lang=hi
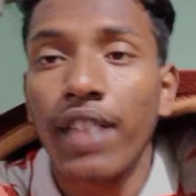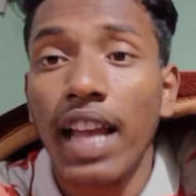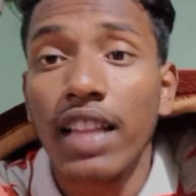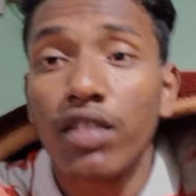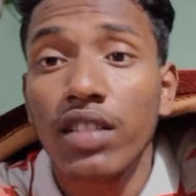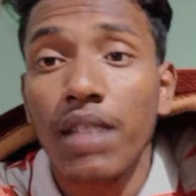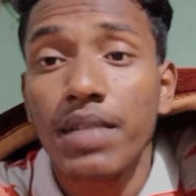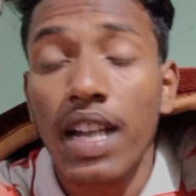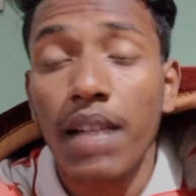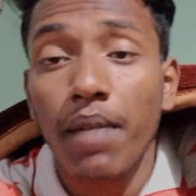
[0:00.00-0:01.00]
फिलहाल तो
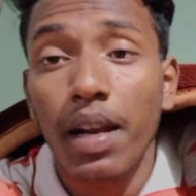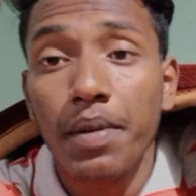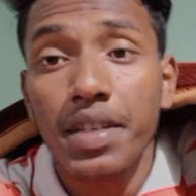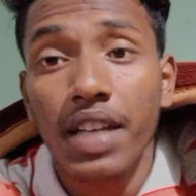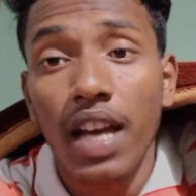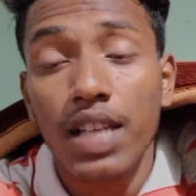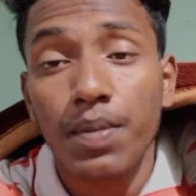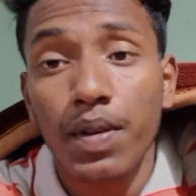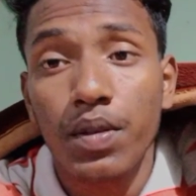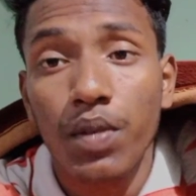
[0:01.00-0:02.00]
टाइम साढ़े बारह बजे के
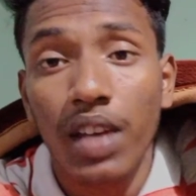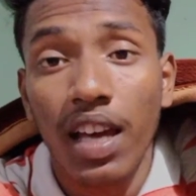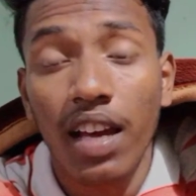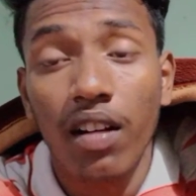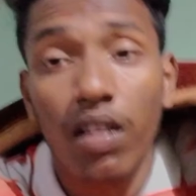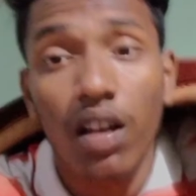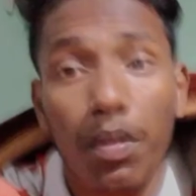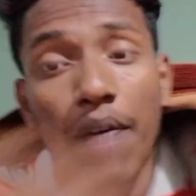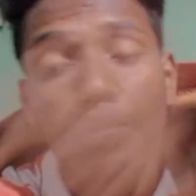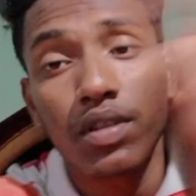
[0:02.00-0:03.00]
आसपास हो गया है और
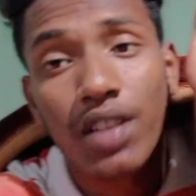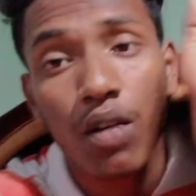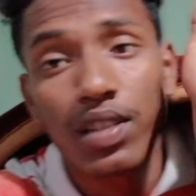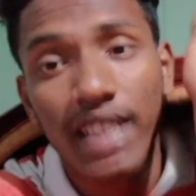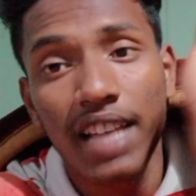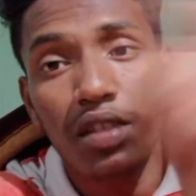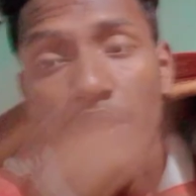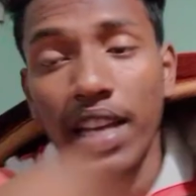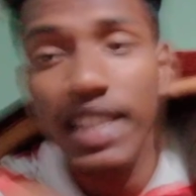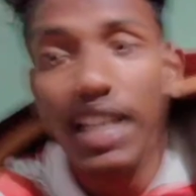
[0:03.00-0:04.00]
आपको साउंड शायद
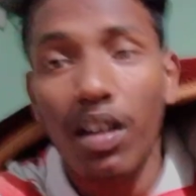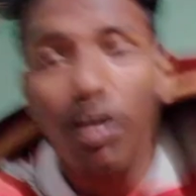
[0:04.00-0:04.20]
सुनाई दे